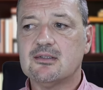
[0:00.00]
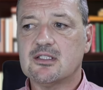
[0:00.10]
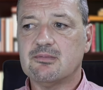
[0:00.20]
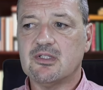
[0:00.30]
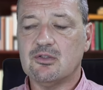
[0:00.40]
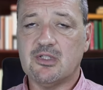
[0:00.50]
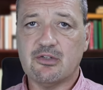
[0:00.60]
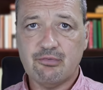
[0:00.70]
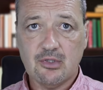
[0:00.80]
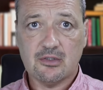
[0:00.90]
dass man da über
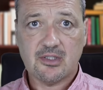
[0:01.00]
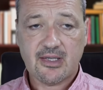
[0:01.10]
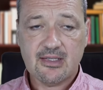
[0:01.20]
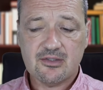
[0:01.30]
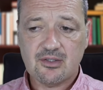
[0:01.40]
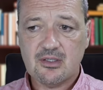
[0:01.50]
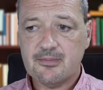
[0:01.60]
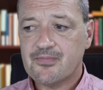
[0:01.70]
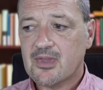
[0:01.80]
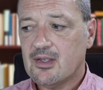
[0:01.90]
die Gefühle auch noch reden
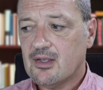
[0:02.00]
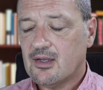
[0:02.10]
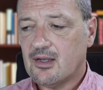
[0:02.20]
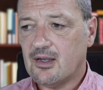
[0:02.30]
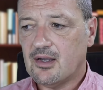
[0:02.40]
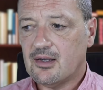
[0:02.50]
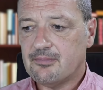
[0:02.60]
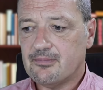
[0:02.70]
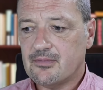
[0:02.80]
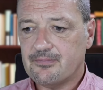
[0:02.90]
soll.
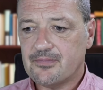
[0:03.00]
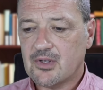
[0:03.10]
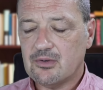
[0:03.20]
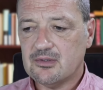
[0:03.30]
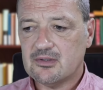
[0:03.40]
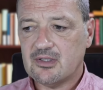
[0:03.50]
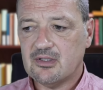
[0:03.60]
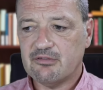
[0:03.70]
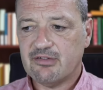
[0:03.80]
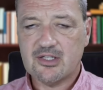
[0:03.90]
Ähm, und
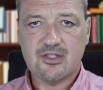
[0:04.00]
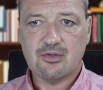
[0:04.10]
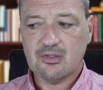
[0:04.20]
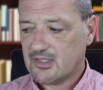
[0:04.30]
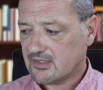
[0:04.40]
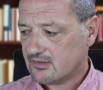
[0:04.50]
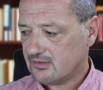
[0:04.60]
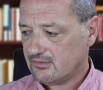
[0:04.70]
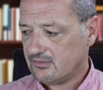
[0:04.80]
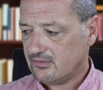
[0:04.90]
in den falschen
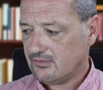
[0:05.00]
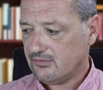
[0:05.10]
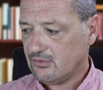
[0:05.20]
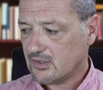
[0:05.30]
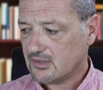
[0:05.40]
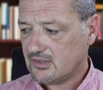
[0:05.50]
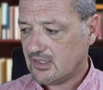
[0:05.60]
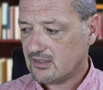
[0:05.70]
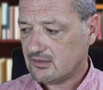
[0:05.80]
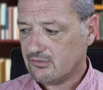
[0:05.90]
Kontexten wirkt,
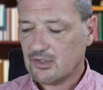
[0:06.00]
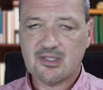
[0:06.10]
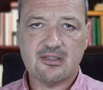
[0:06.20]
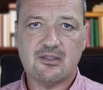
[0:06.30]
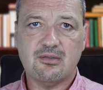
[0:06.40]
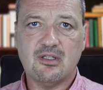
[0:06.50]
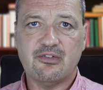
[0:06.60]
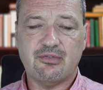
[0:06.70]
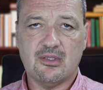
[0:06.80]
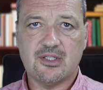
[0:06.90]
dich, wirkt es
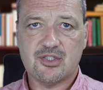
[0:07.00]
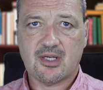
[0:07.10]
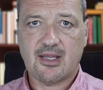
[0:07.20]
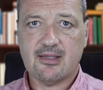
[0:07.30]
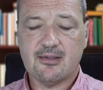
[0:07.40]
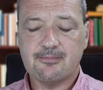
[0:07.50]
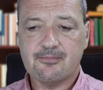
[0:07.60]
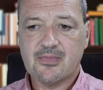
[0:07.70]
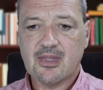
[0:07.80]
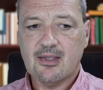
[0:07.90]
natürlich völlig schräg.
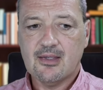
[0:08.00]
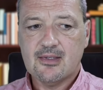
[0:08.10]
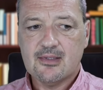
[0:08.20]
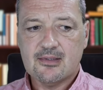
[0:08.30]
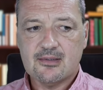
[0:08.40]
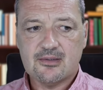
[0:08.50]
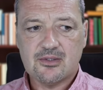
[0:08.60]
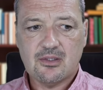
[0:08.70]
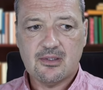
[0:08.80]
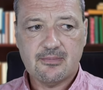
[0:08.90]

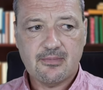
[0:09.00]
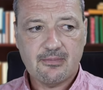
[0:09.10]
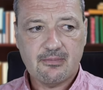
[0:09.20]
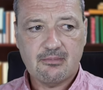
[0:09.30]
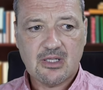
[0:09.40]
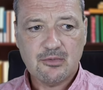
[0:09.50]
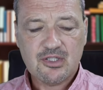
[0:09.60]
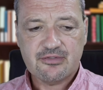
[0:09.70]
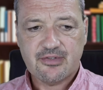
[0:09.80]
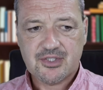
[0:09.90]
So, man
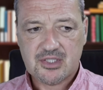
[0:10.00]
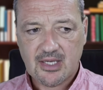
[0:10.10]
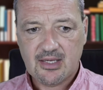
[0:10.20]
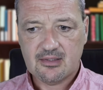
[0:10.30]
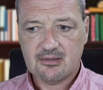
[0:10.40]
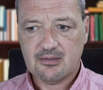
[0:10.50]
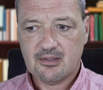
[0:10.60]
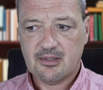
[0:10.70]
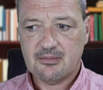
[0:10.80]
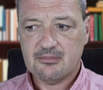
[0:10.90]
muss verstehen,
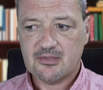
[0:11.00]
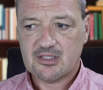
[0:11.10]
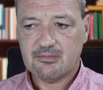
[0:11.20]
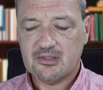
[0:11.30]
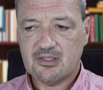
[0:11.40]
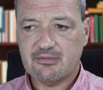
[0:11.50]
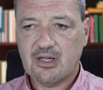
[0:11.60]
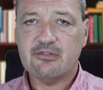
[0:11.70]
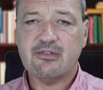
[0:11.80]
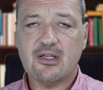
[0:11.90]
ähm, dass man die
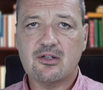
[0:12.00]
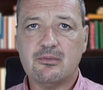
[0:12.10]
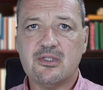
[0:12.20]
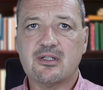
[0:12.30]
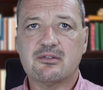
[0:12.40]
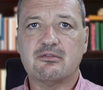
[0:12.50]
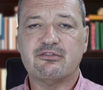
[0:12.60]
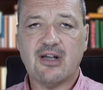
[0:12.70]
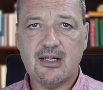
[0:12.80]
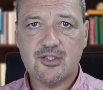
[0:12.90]
gewaltfreie Kommunikation
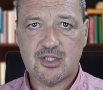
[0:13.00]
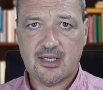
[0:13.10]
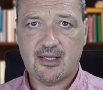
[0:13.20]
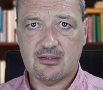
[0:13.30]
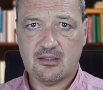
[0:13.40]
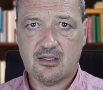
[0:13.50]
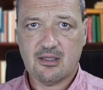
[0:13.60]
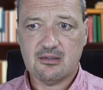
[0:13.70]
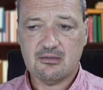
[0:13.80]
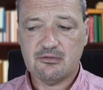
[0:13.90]
falsch lernen
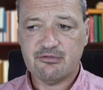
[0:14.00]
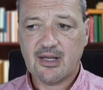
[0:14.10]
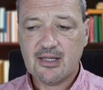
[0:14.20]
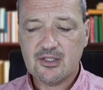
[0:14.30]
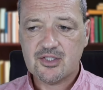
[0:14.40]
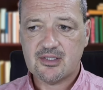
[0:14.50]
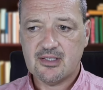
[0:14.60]
kann. Und falsch